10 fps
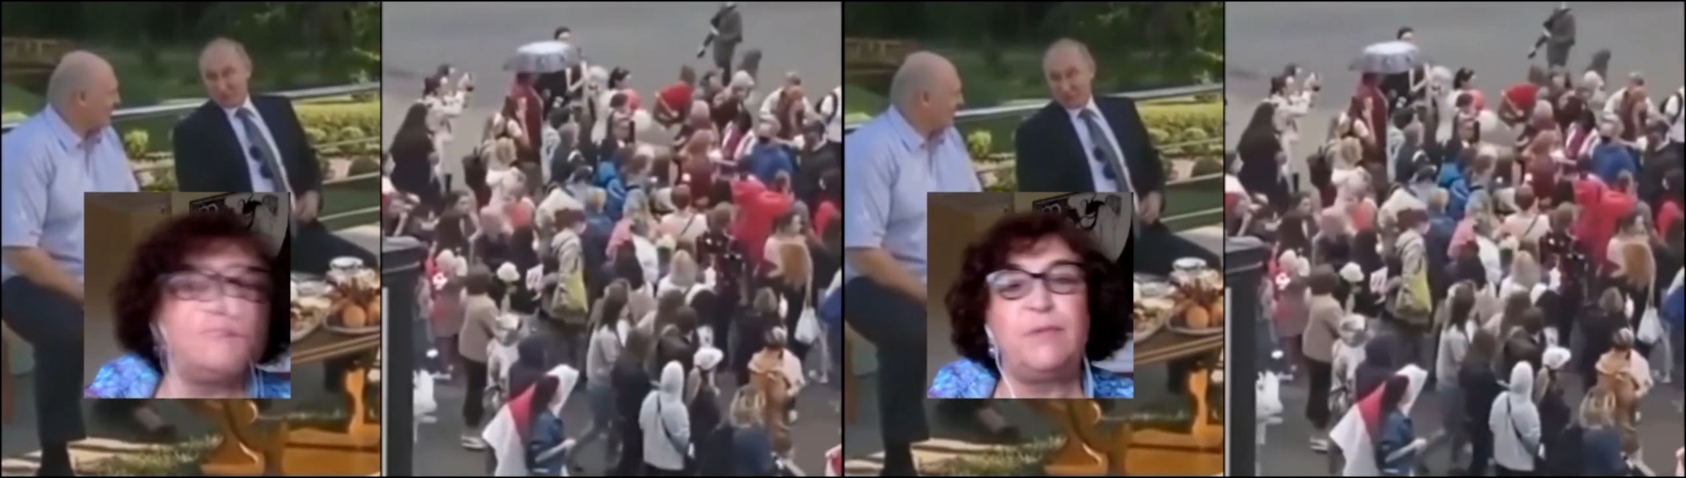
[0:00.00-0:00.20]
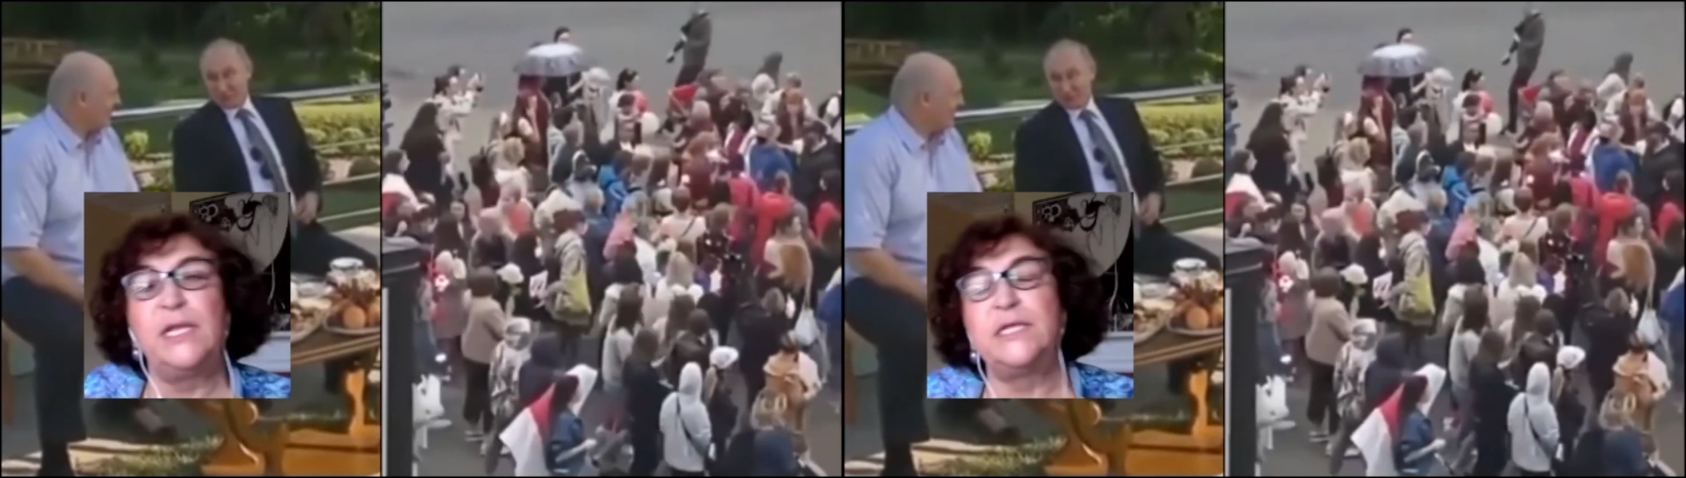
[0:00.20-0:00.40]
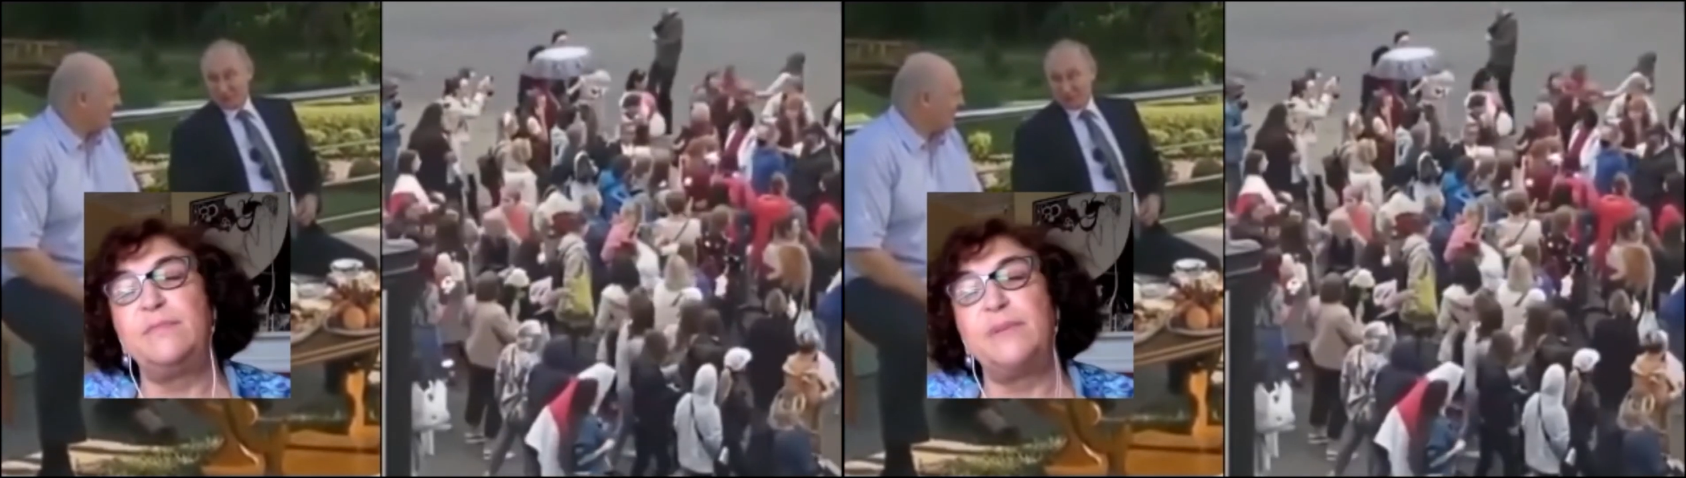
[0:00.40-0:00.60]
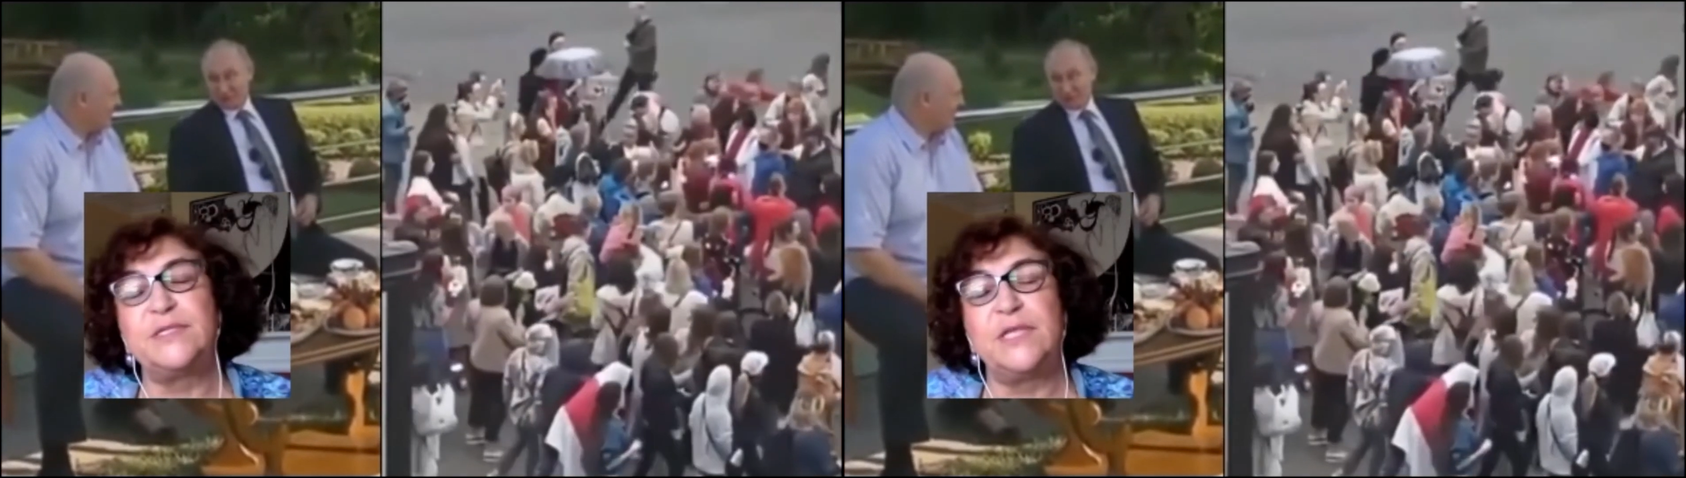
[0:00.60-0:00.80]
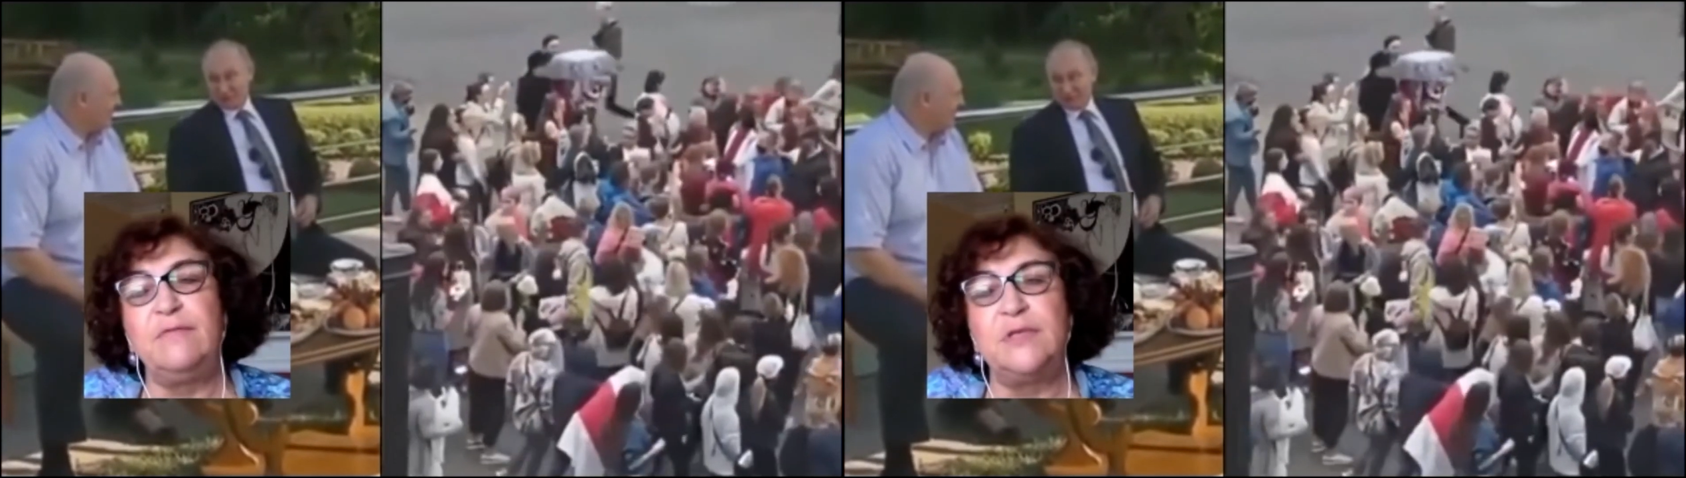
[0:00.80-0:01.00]
в Палате
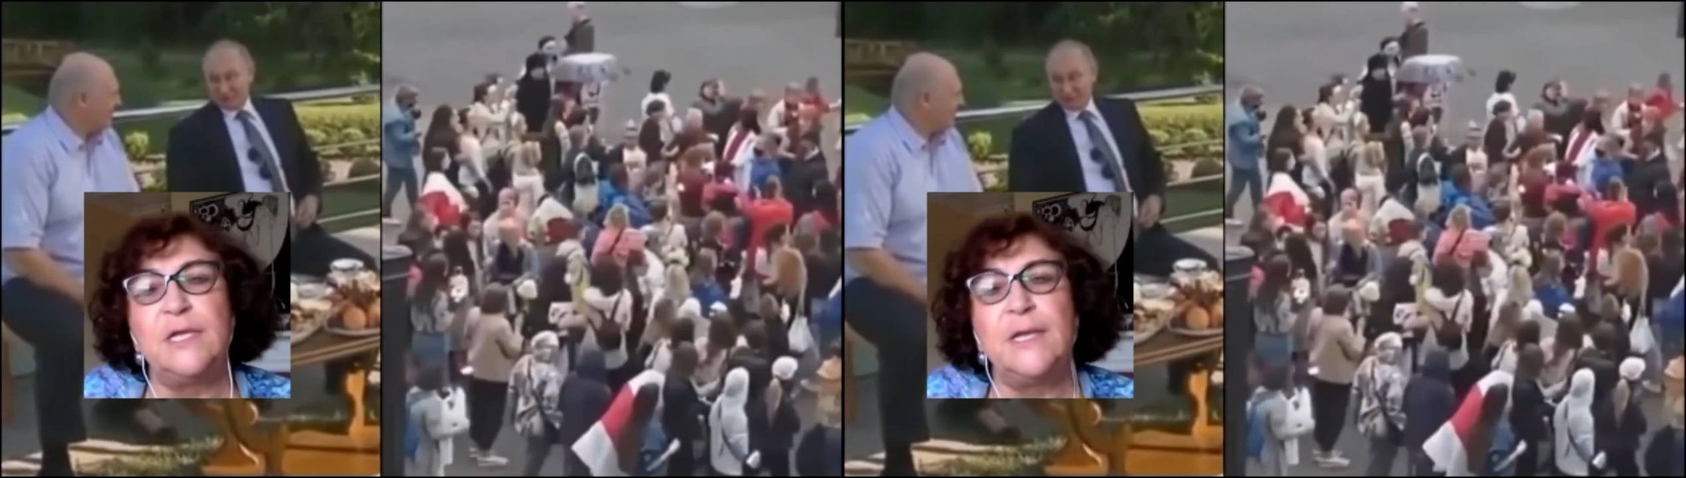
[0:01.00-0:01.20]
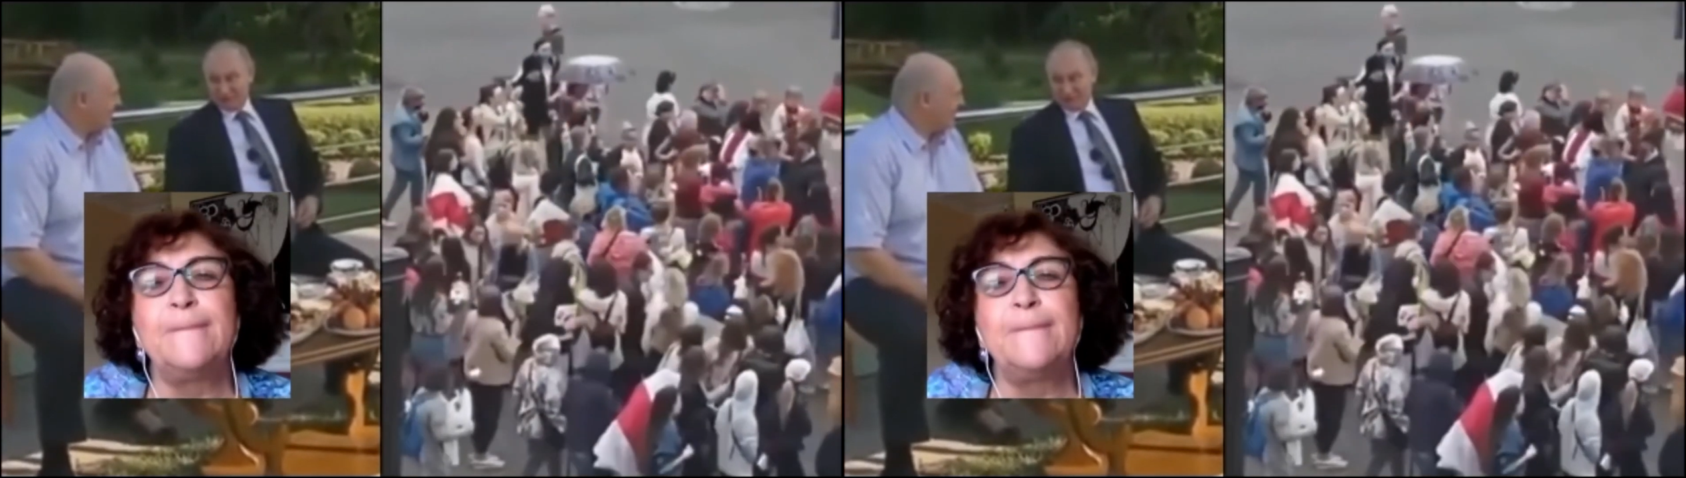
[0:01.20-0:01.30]
представителей.